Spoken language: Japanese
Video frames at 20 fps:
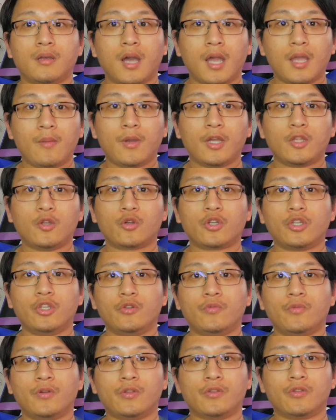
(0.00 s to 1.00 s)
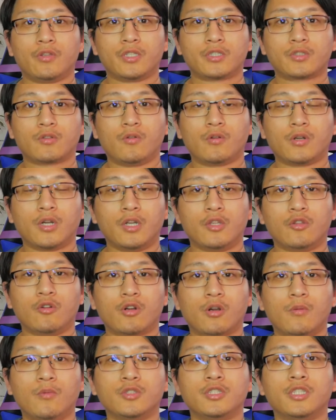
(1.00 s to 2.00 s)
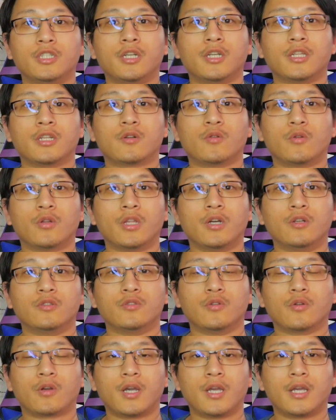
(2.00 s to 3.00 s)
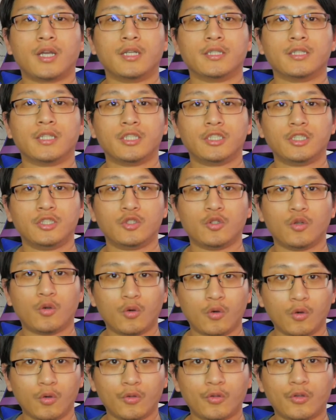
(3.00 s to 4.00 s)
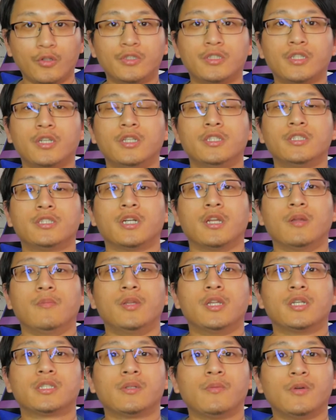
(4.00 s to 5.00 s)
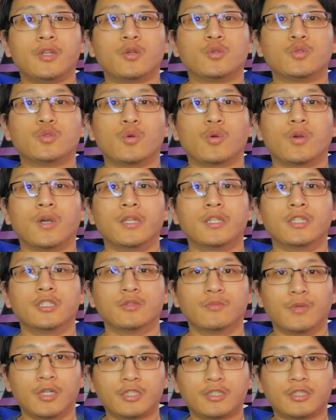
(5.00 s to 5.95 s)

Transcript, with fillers: はい、毎度お気に入りフェードです。今回の動画も新型コロナウイルスの海外最新情報、ドイツ現地から皆様にご紹介いたしま